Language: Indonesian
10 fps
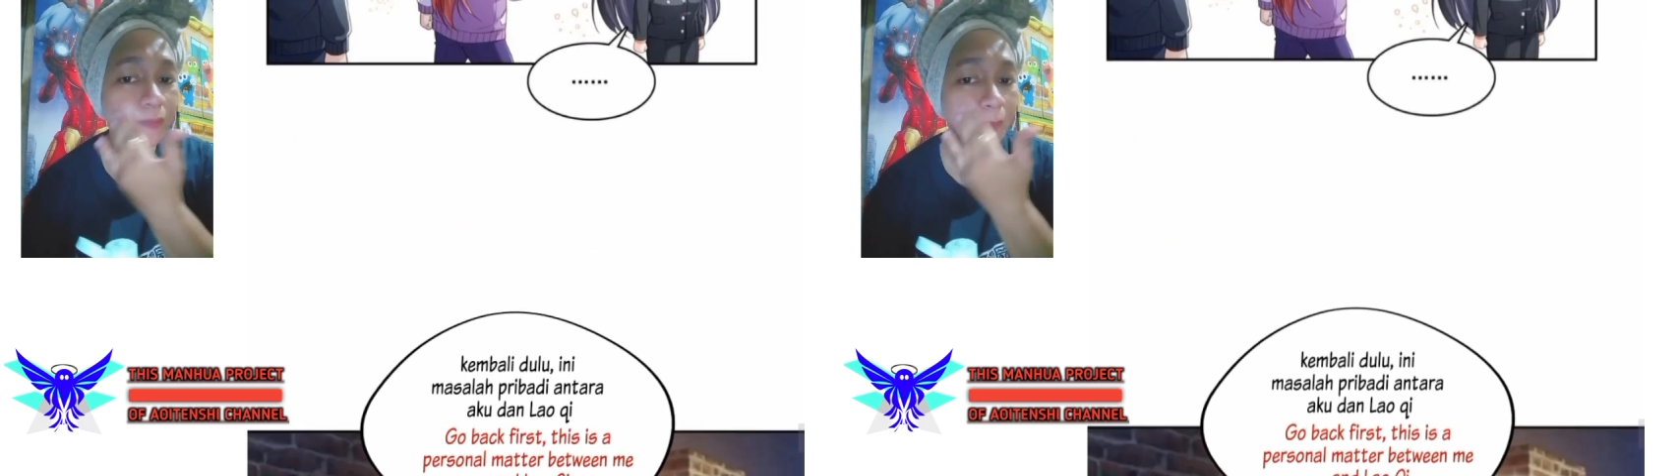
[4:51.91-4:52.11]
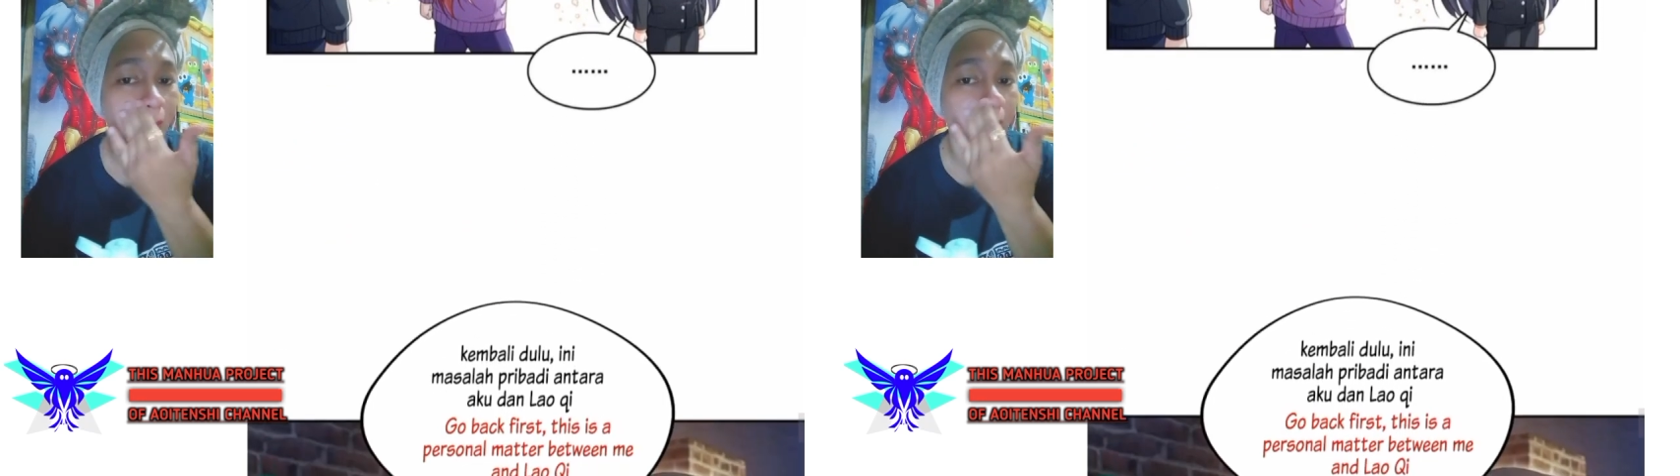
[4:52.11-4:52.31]

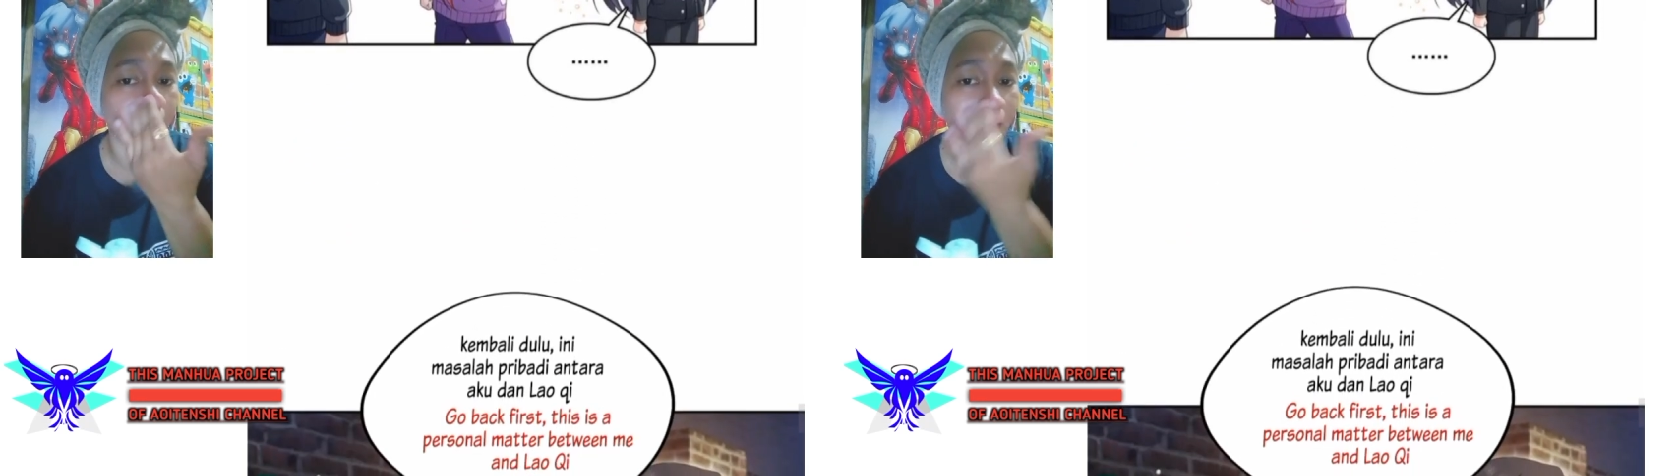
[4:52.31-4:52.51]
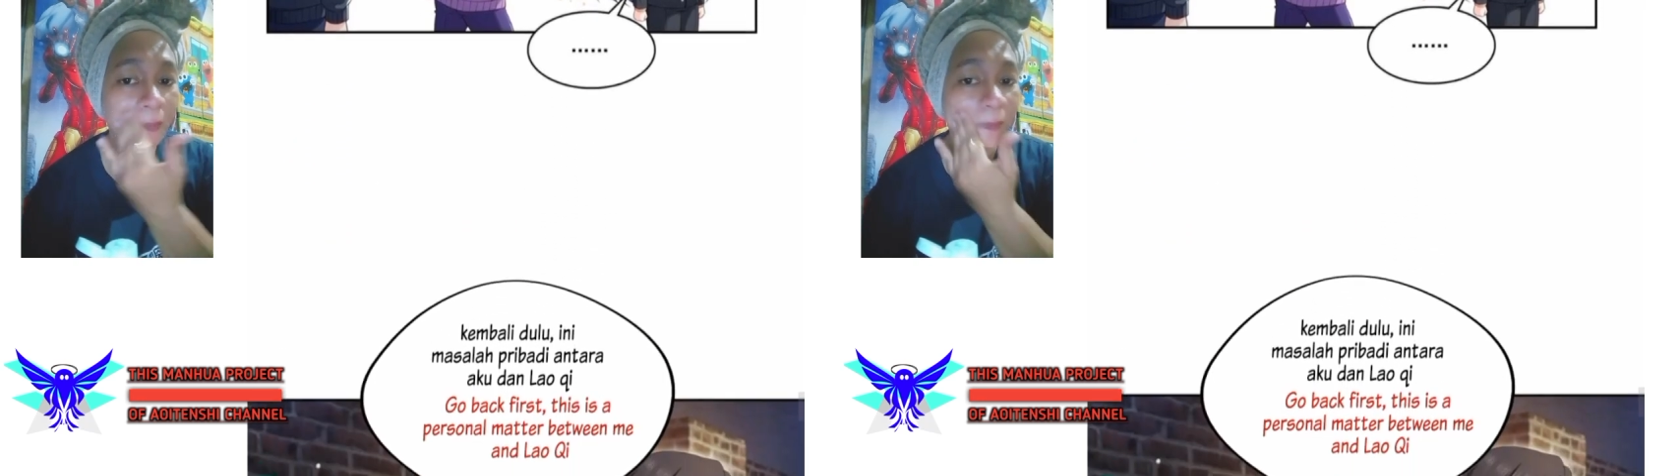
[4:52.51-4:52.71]

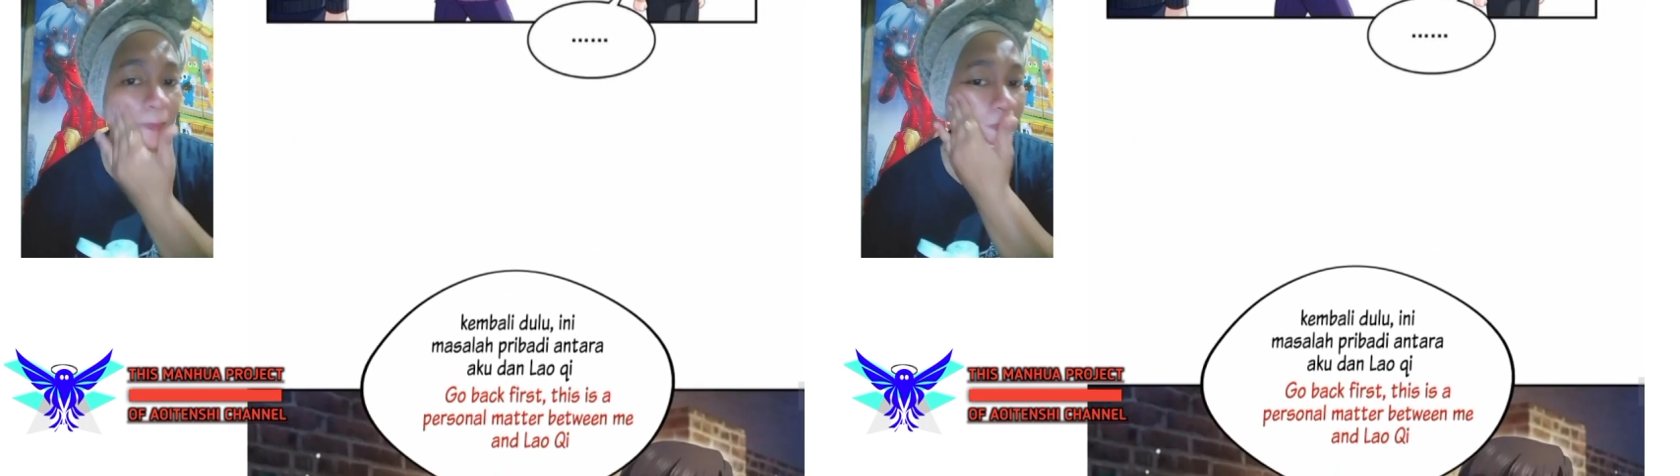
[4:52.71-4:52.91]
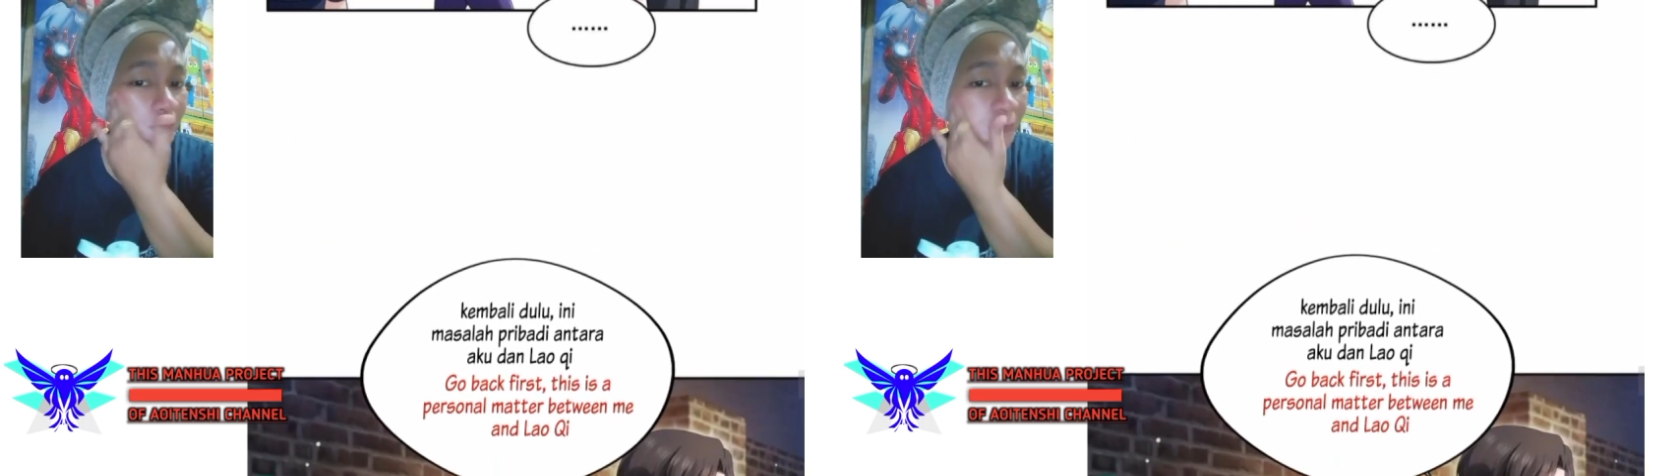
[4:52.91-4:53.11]
tsunami,
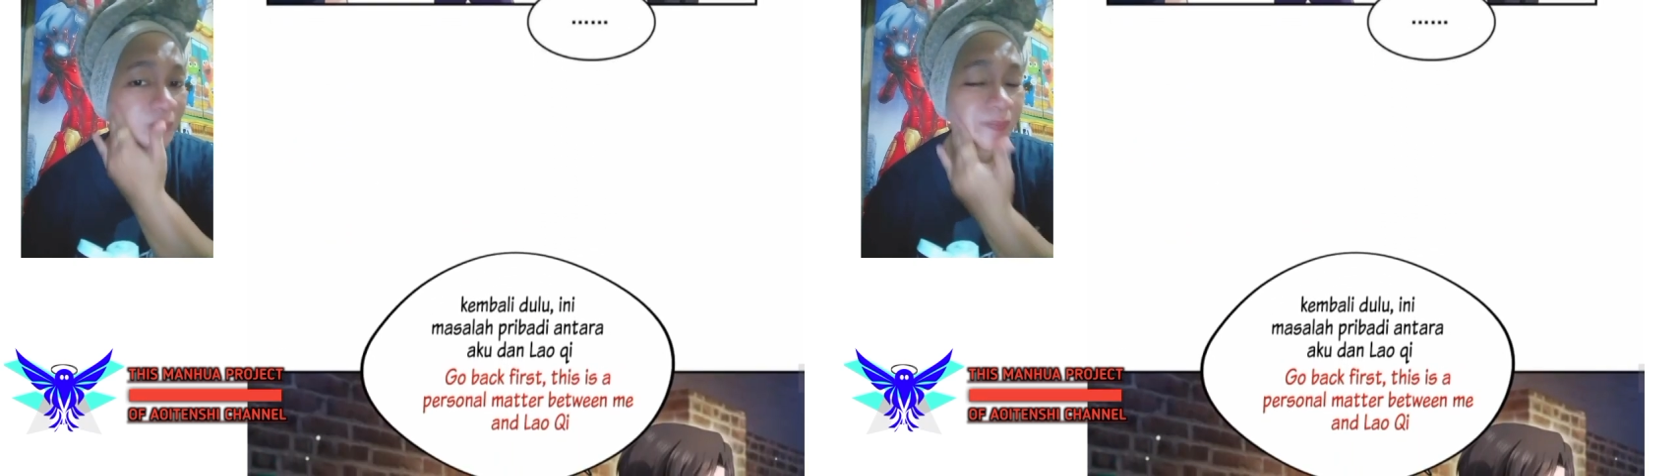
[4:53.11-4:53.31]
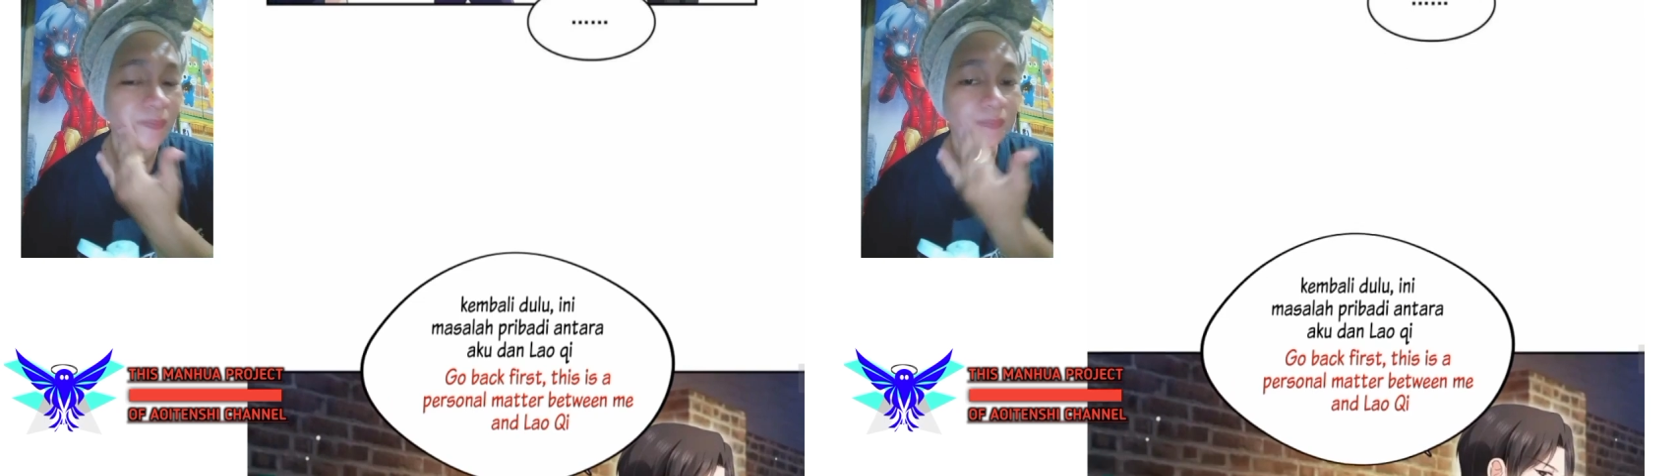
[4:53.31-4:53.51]
guys.